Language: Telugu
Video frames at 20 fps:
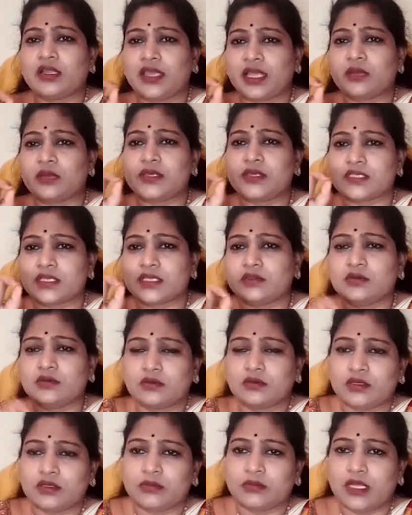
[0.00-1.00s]
సుమారుగా ఎనభై
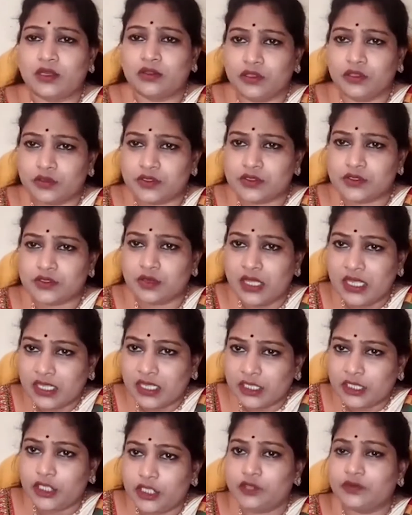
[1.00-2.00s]
శాతం కుటుంబాల్లో ఈరోజు
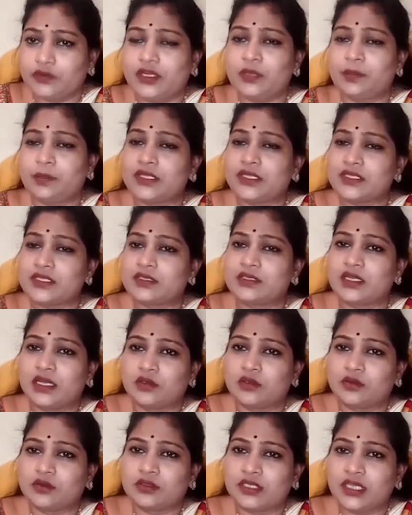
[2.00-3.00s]
ఇటువంటి పరిస్థితి
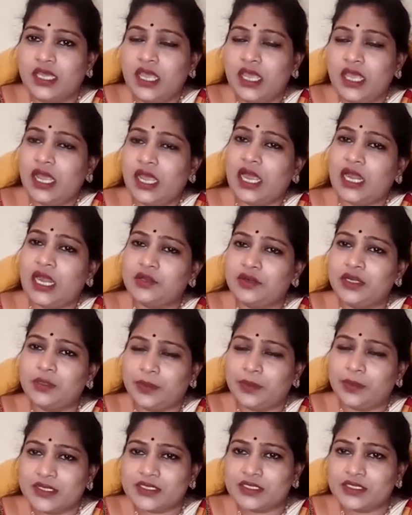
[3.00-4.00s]
నెలకొంది
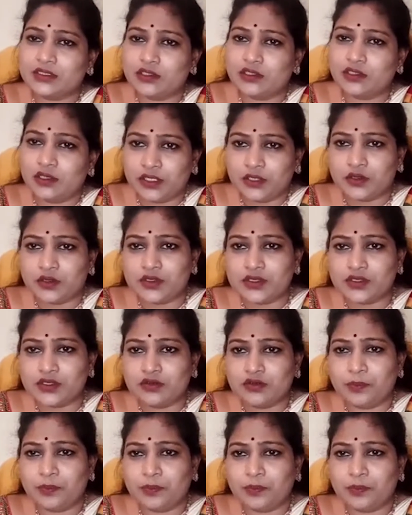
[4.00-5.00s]
అటువంటి పరిస్థితుల్లో ఈ
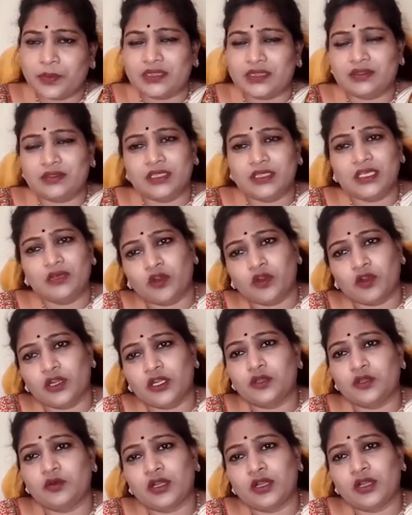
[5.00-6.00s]
రోజు ప్రతి
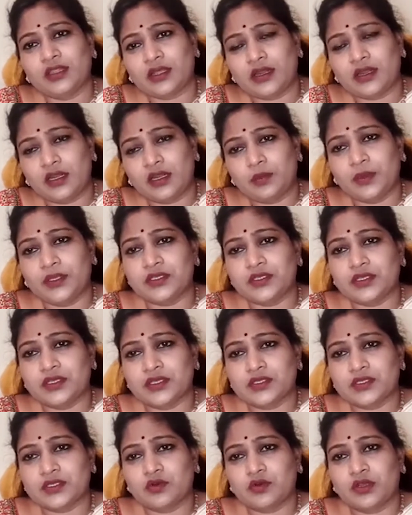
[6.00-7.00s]
ఒక్కటి కూడా ధరలు
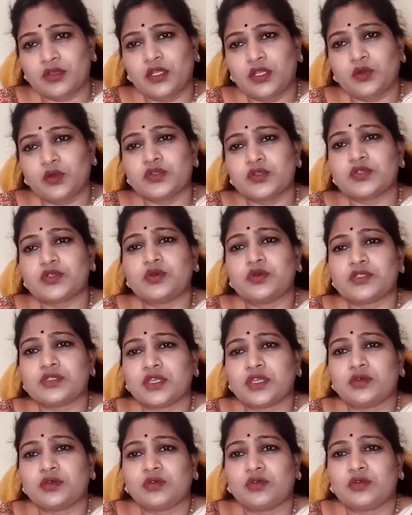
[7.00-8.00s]
పెంచేసుకొని రోజు
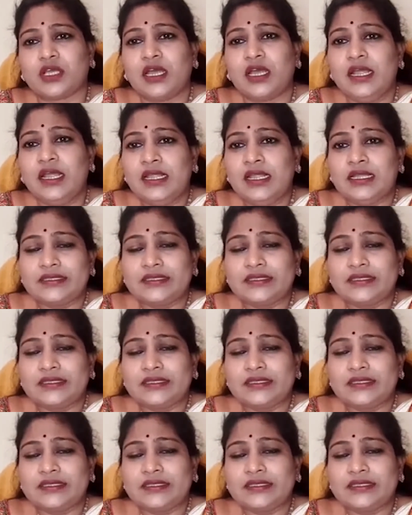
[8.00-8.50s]
రోజుకి కూడా